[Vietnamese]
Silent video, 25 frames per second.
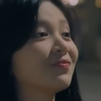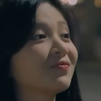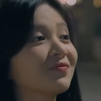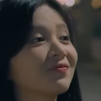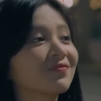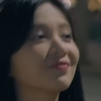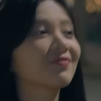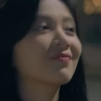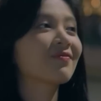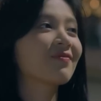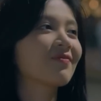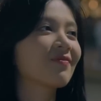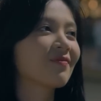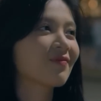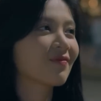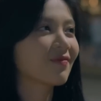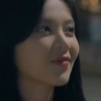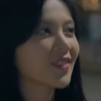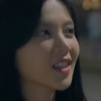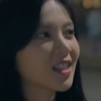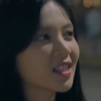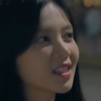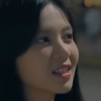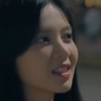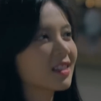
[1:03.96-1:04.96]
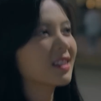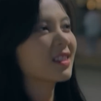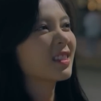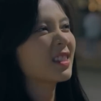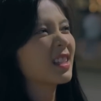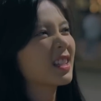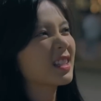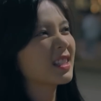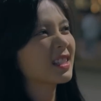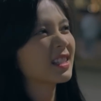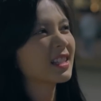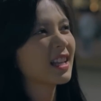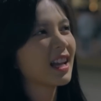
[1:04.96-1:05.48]
Ừ,
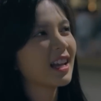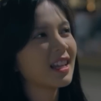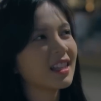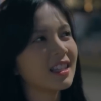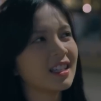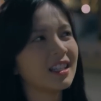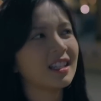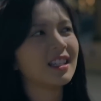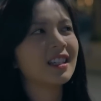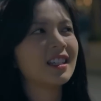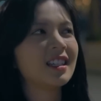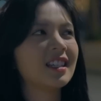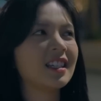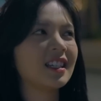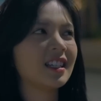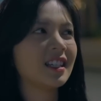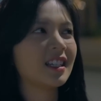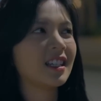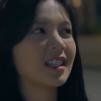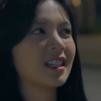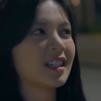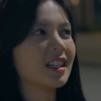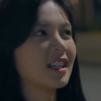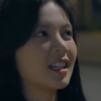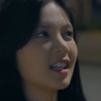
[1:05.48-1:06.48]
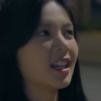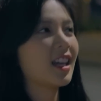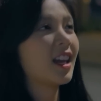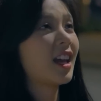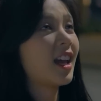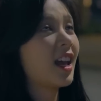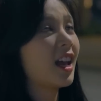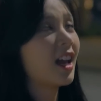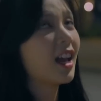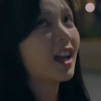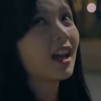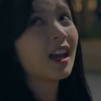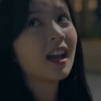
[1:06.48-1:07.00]
thật ra thì
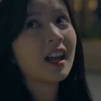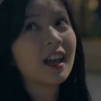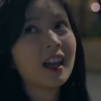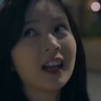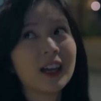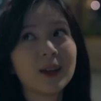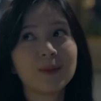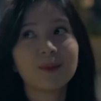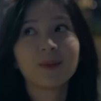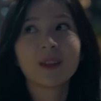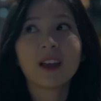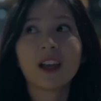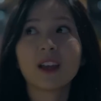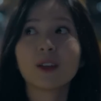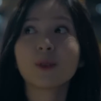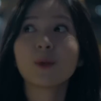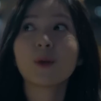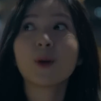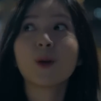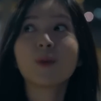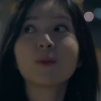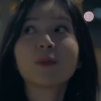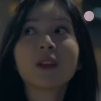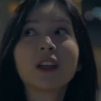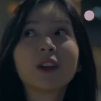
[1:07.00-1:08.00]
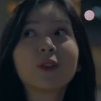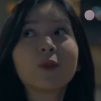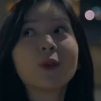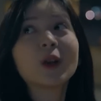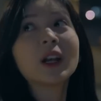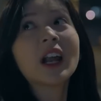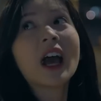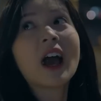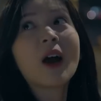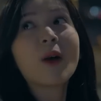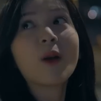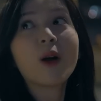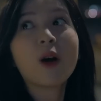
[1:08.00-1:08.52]
em thấy anh cũng không đến
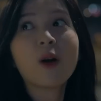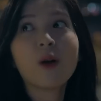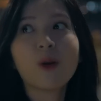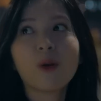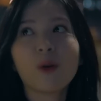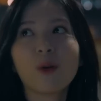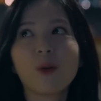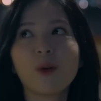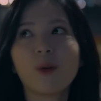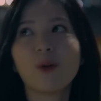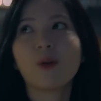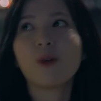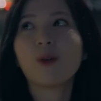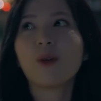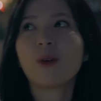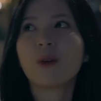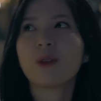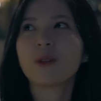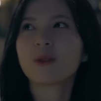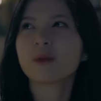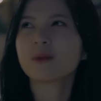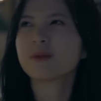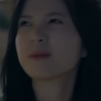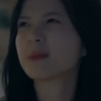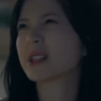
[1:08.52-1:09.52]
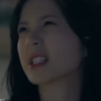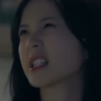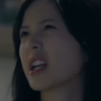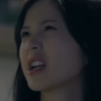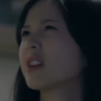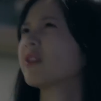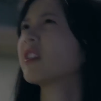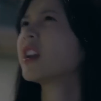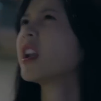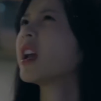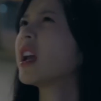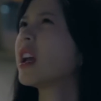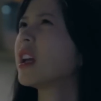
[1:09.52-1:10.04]
nỗi nào đâu. Mà sao
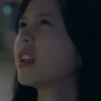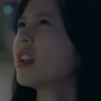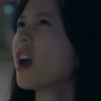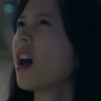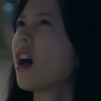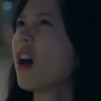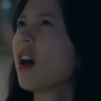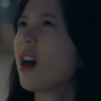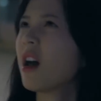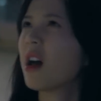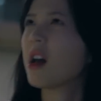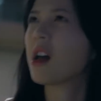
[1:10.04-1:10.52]
anh vẫn ế nhở?